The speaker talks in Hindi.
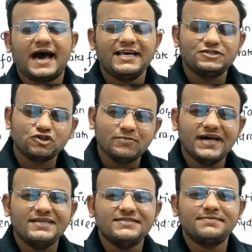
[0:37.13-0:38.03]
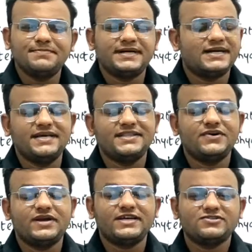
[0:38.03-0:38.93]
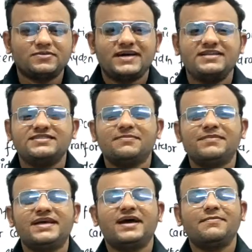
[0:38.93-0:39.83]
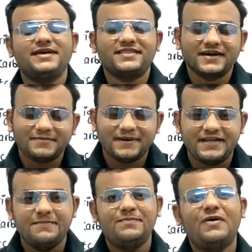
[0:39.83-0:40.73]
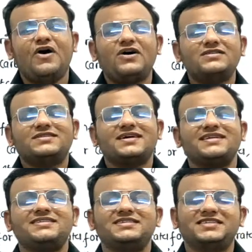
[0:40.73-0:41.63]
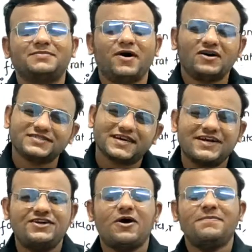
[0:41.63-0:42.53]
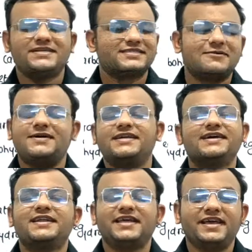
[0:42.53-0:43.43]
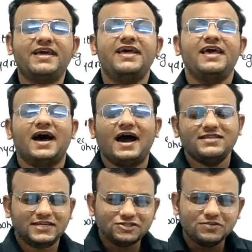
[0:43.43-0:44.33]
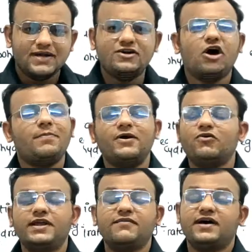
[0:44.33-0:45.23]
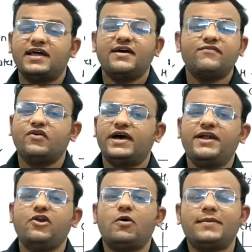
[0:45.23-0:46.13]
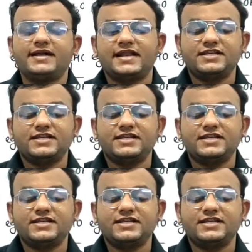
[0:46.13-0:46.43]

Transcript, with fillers: आइसोमैरिज्म पढ़ रहे थे और आइसोमैरिज्म में अभी तक अपन ने बहुत सारी चीज़ें बहुत सारे टॉपिक्स कवर्ड कर लिए हैं आज का जो हमारा टॉपिक होने वाला है वो है नॉमन